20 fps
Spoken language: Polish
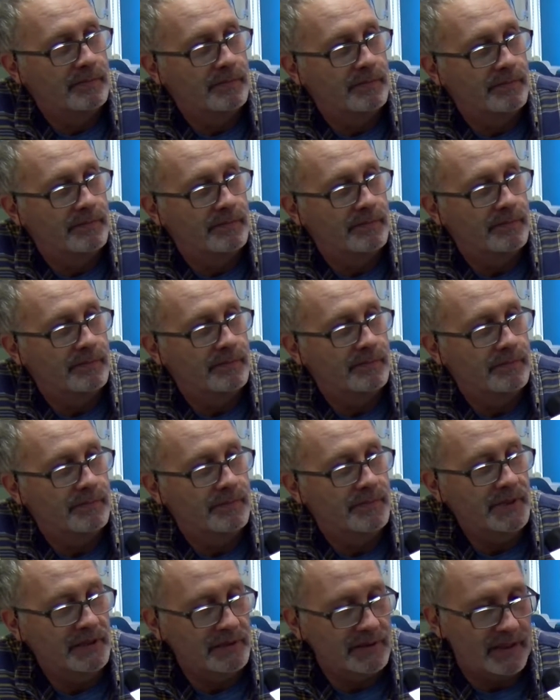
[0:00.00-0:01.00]
tego.
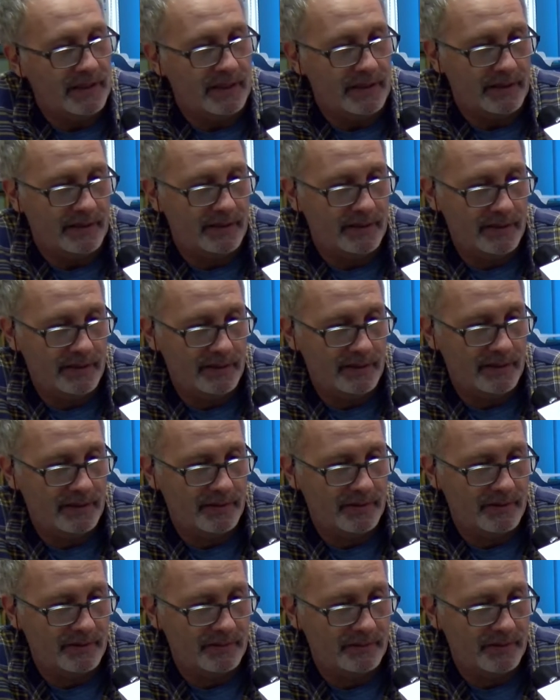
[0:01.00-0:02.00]
No tak, ja
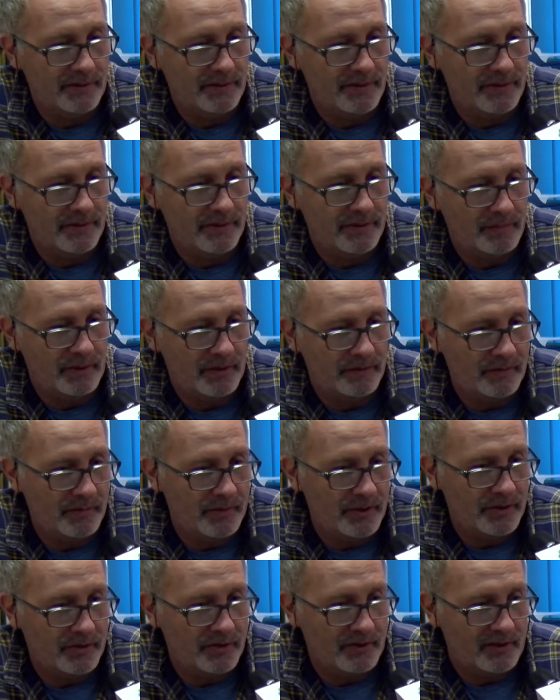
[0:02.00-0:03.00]
jestem właściwie prawie
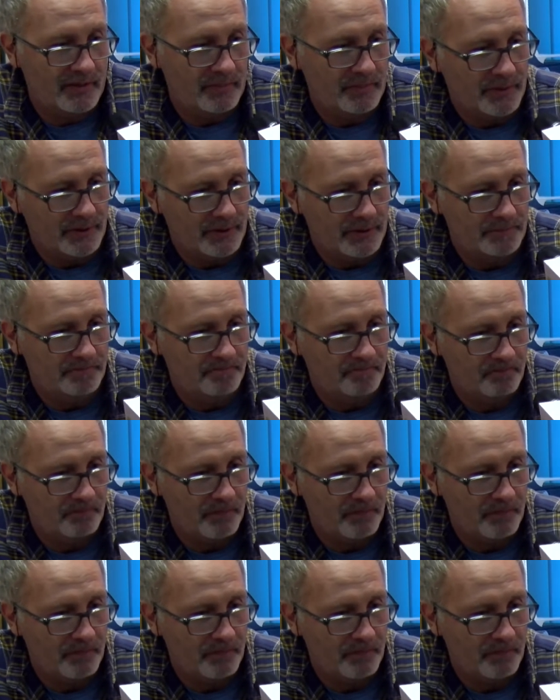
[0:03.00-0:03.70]
miesiąc po,